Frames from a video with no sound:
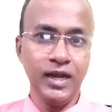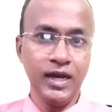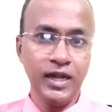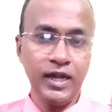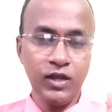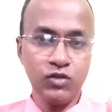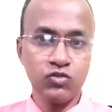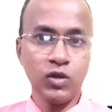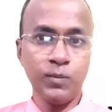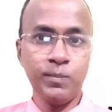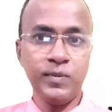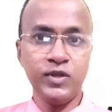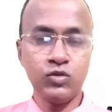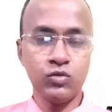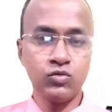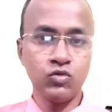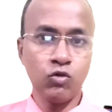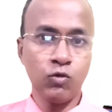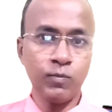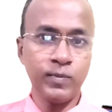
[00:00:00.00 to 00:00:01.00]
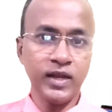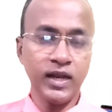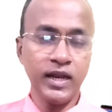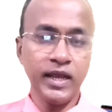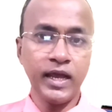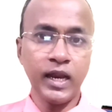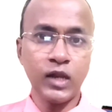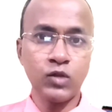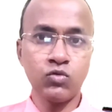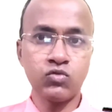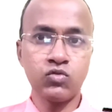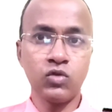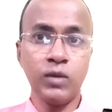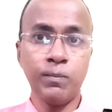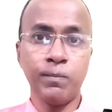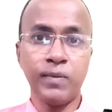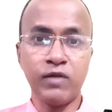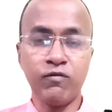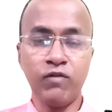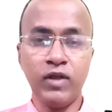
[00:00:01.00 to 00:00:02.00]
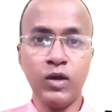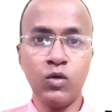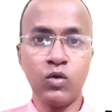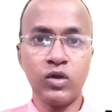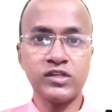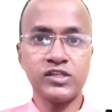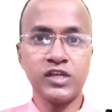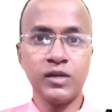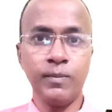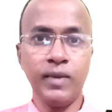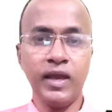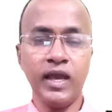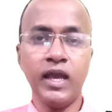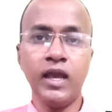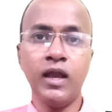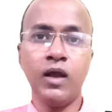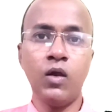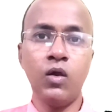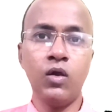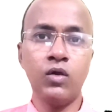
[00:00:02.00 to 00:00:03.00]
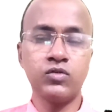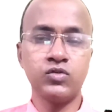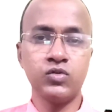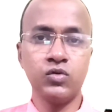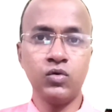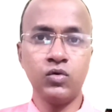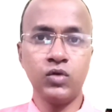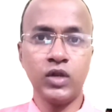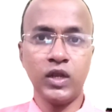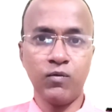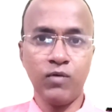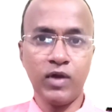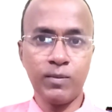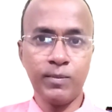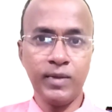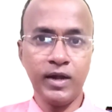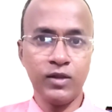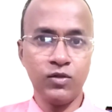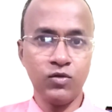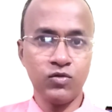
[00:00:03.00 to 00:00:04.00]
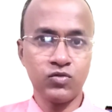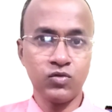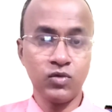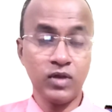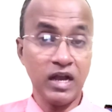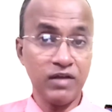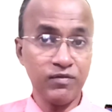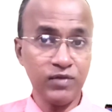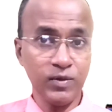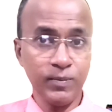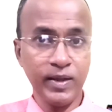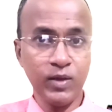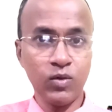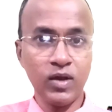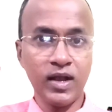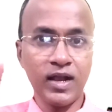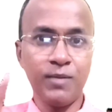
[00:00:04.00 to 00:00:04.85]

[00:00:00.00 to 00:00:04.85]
ठीक है दोस्तों अभी जो जो ओपनिंग लेकर है दोस्तों ये पनवेल लोकेशन में है और जो रिक्वायरमेंट है दोस्तों काफ़ी भाइयों का